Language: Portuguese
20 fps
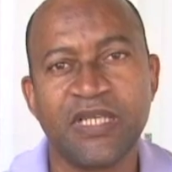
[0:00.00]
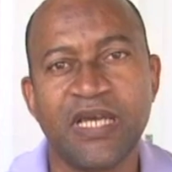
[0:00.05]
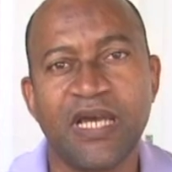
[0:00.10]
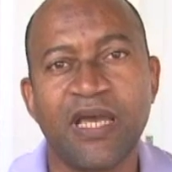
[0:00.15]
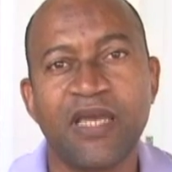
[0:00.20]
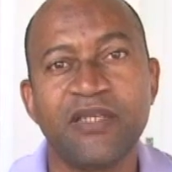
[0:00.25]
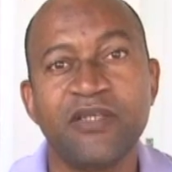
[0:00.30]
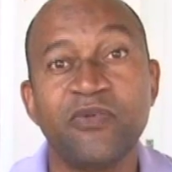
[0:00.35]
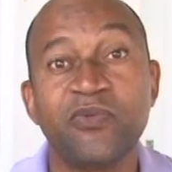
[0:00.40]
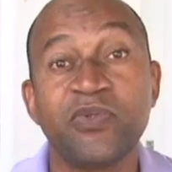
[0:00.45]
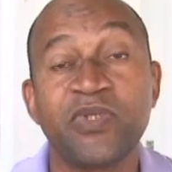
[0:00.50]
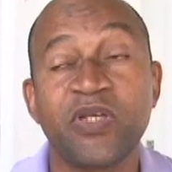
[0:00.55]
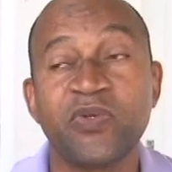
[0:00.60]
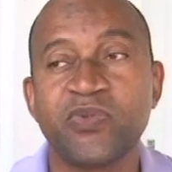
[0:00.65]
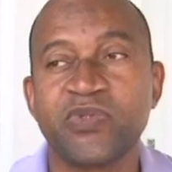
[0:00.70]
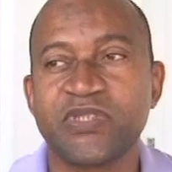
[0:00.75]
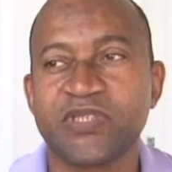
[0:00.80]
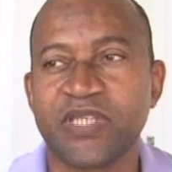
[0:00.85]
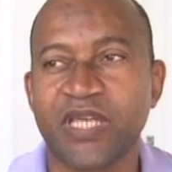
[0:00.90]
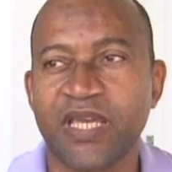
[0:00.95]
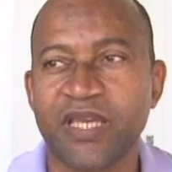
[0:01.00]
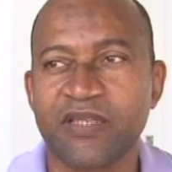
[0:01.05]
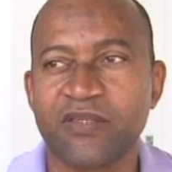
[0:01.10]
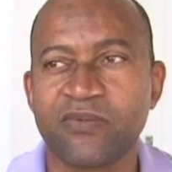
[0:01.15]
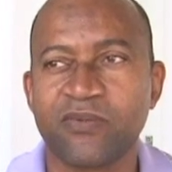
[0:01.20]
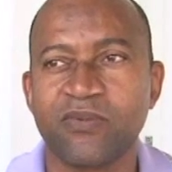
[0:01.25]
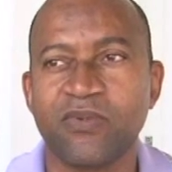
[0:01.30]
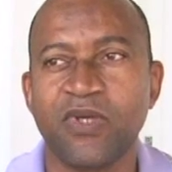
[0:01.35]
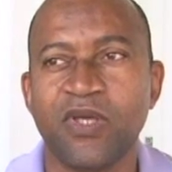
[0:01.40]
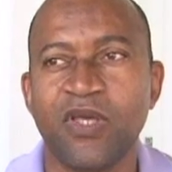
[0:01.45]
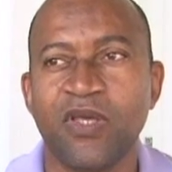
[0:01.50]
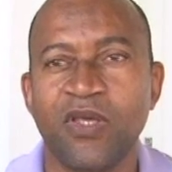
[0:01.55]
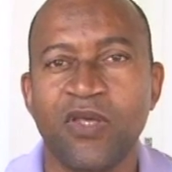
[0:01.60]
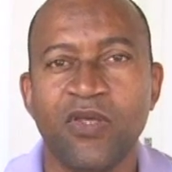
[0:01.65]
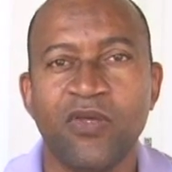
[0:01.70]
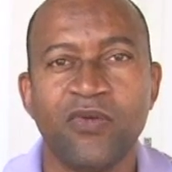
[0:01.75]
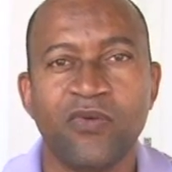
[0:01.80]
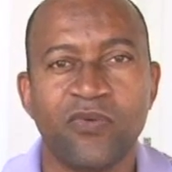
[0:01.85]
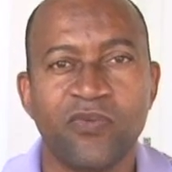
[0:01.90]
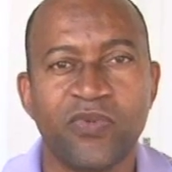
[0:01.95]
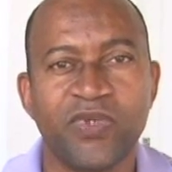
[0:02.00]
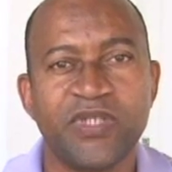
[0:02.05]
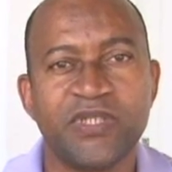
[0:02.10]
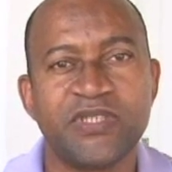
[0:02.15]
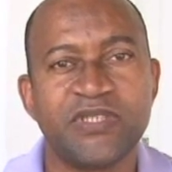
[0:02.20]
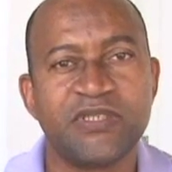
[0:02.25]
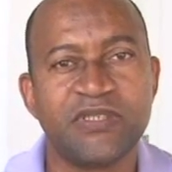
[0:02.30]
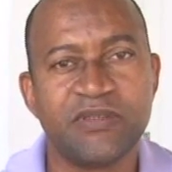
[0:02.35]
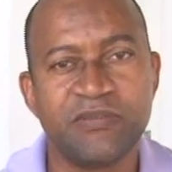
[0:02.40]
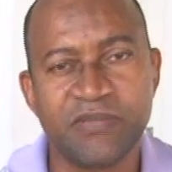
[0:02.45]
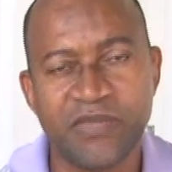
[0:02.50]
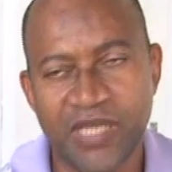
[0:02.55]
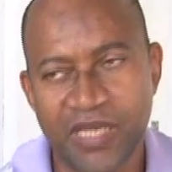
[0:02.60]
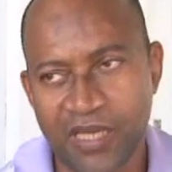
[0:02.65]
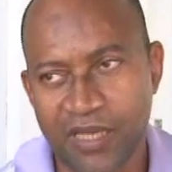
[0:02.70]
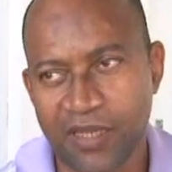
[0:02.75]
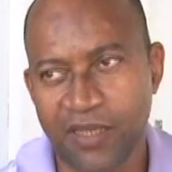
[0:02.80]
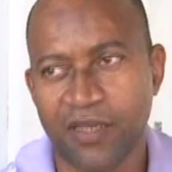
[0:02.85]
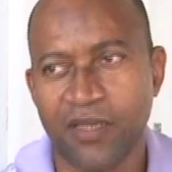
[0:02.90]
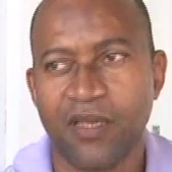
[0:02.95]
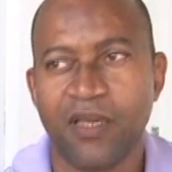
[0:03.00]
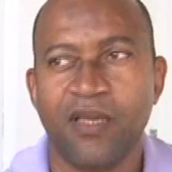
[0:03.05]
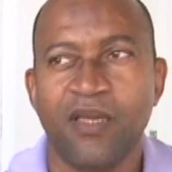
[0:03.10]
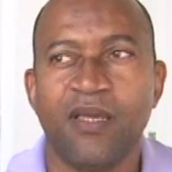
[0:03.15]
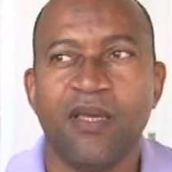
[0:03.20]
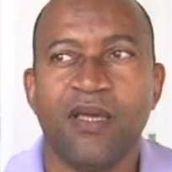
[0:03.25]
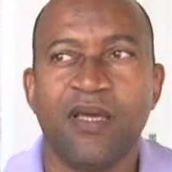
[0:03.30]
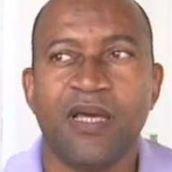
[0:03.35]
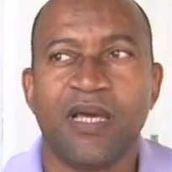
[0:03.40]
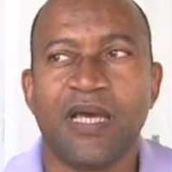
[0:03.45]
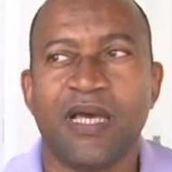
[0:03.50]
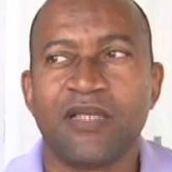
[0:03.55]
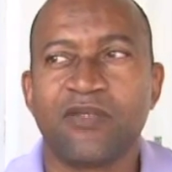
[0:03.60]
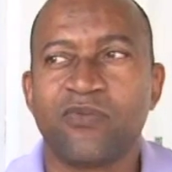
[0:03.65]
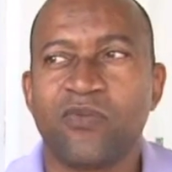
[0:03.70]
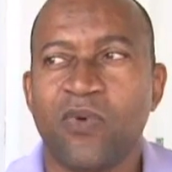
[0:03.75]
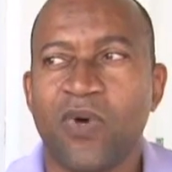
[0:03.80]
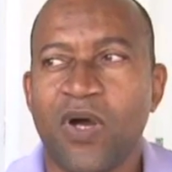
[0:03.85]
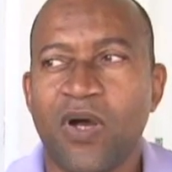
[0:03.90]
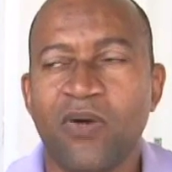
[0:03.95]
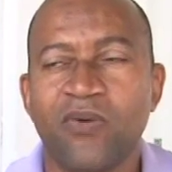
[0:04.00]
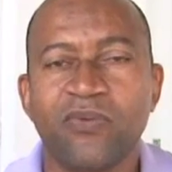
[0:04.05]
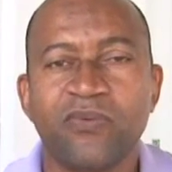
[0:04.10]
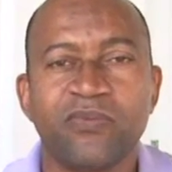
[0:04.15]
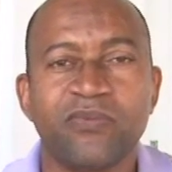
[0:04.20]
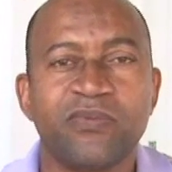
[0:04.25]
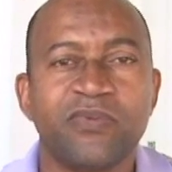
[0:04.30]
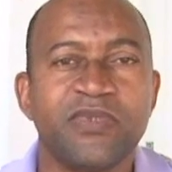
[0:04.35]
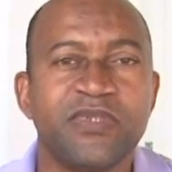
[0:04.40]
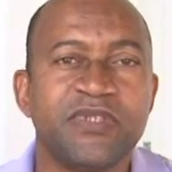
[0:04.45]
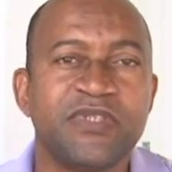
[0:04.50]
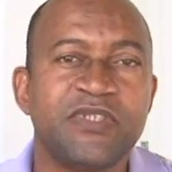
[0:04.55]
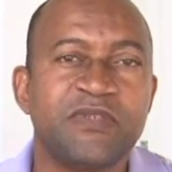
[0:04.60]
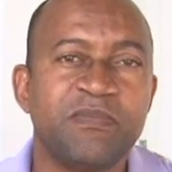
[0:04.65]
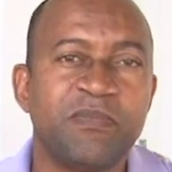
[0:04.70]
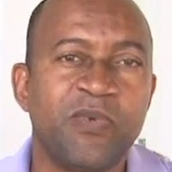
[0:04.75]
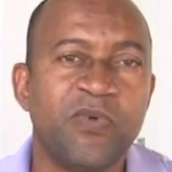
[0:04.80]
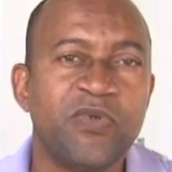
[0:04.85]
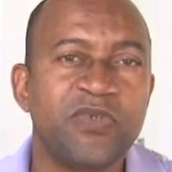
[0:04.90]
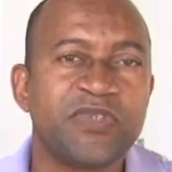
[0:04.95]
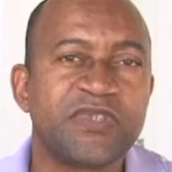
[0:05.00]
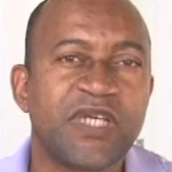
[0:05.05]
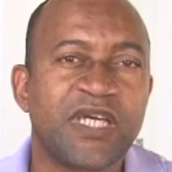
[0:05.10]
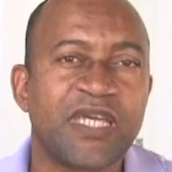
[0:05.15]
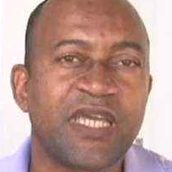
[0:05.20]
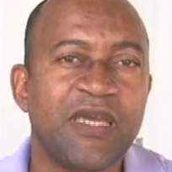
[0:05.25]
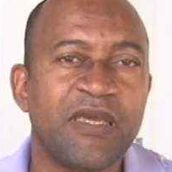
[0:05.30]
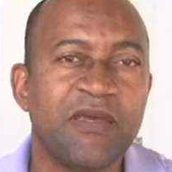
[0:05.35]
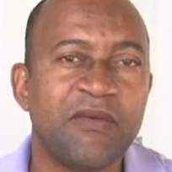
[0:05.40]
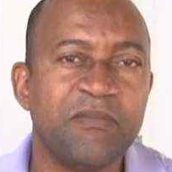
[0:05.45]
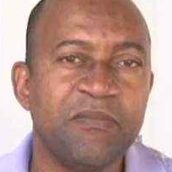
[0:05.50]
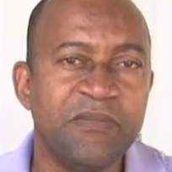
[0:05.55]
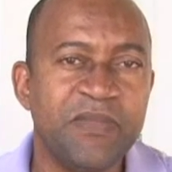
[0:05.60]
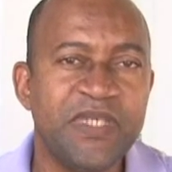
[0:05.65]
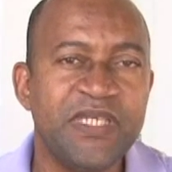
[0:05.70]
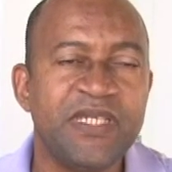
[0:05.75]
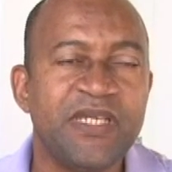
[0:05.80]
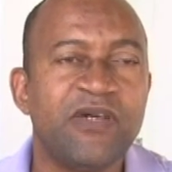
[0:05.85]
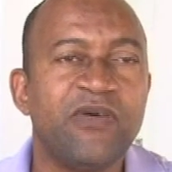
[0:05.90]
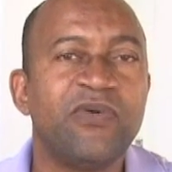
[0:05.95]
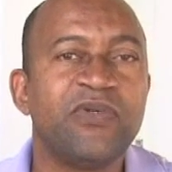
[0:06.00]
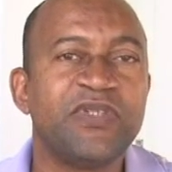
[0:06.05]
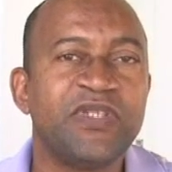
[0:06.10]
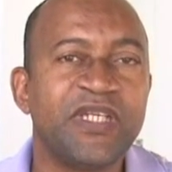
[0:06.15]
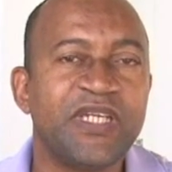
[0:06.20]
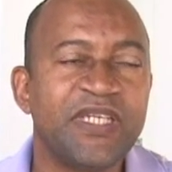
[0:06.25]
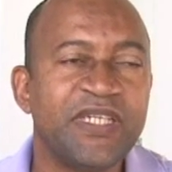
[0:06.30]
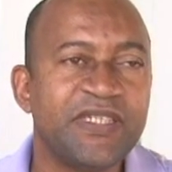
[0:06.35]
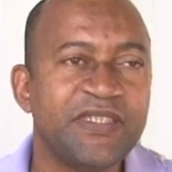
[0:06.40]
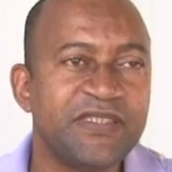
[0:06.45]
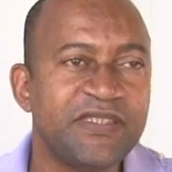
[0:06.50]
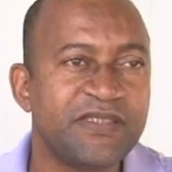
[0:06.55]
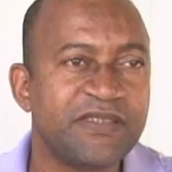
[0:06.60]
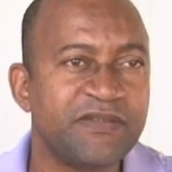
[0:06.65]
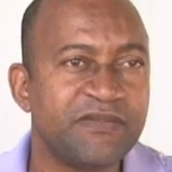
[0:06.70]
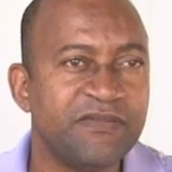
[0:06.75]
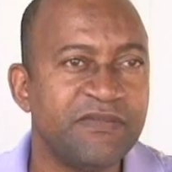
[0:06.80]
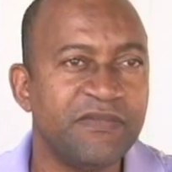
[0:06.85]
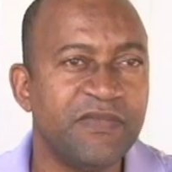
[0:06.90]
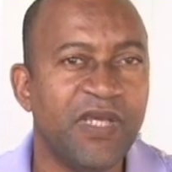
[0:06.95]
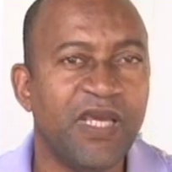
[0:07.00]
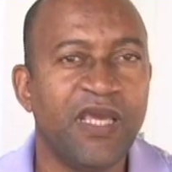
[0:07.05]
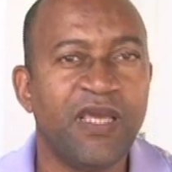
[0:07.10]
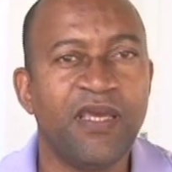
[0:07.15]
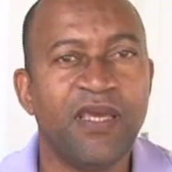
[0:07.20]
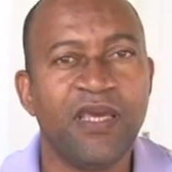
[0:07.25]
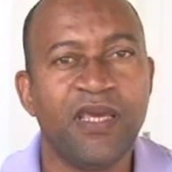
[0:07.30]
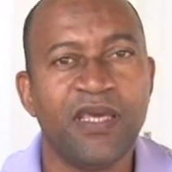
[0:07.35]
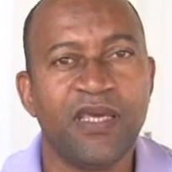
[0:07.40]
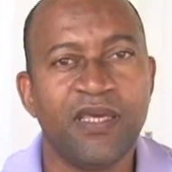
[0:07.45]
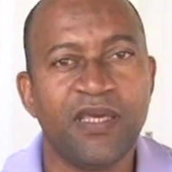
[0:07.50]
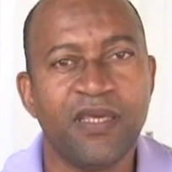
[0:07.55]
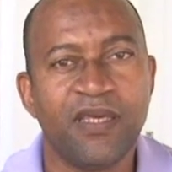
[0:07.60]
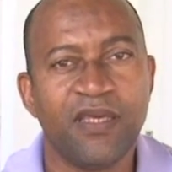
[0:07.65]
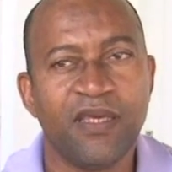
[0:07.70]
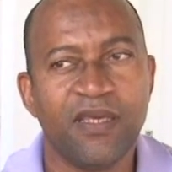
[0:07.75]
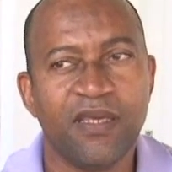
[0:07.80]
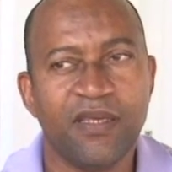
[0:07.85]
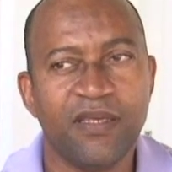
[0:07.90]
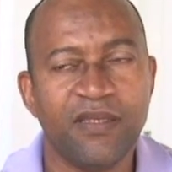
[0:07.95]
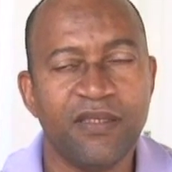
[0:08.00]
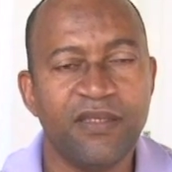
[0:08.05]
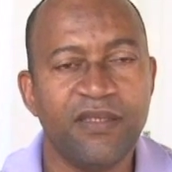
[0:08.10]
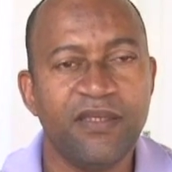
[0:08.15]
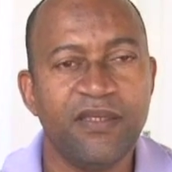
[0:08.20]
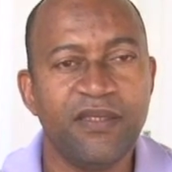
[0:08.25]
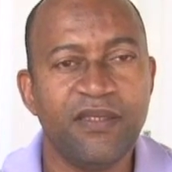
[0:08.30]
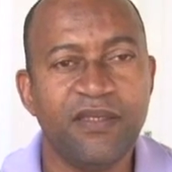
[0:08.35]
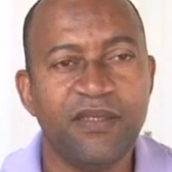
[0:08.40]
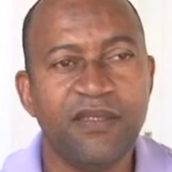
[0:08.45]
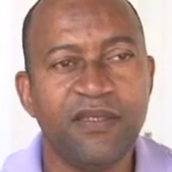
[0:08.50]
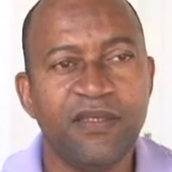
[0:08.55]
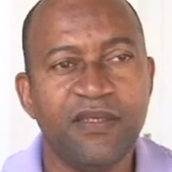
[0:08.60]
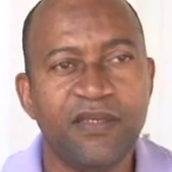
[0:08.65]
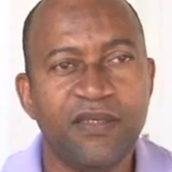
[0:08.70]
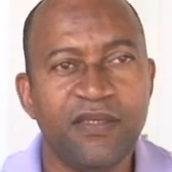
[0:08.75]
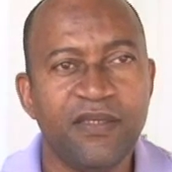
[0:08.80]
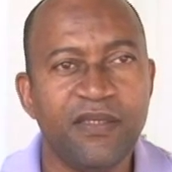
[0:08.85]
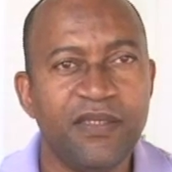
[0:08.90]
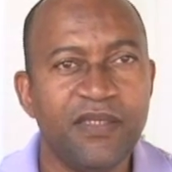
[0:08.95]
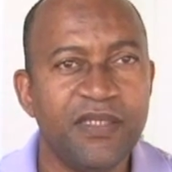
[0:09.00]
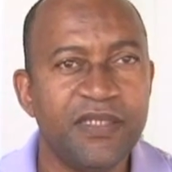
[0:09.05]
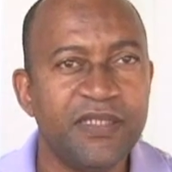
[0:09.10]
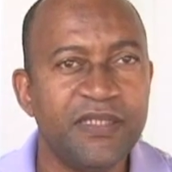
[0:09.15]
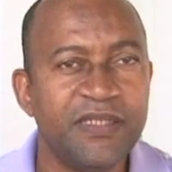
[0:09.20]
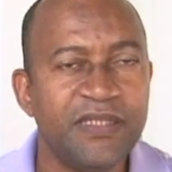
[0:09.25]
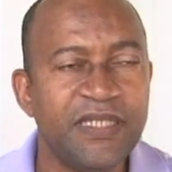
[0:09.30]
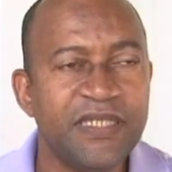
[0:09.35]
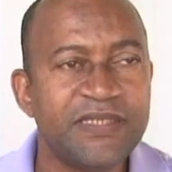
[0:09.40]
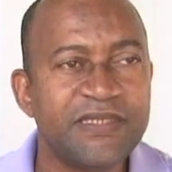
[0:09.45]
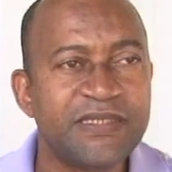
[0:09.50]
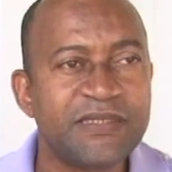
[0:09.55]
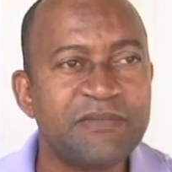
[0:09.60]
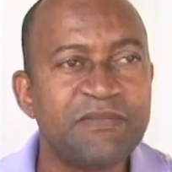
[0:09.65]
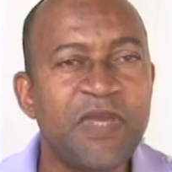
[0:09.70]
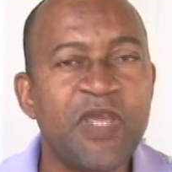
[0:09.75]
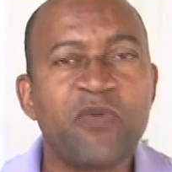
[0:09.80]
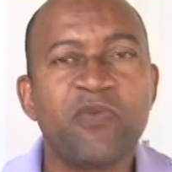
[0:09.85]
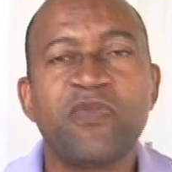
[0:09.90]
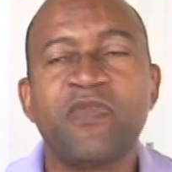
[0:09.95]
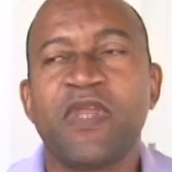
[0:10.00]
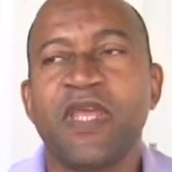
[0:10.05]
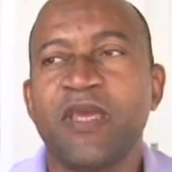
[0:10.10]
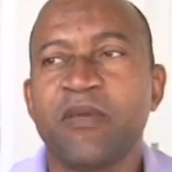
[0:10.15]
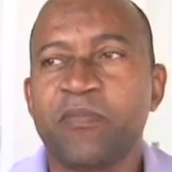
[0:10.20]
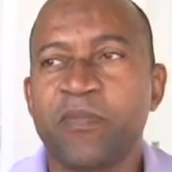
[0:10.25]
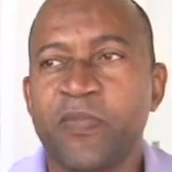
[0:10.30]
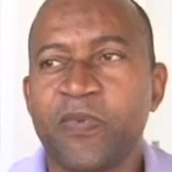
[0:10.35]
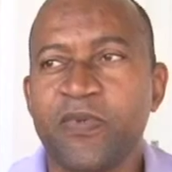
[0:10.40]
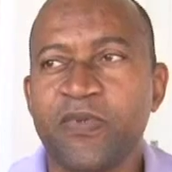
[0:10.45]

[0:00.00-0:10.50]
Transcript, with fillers: aí não deu certo, conheci minha atual esposa, que é Miriam Rodrigues, né? E nesse meio tempo,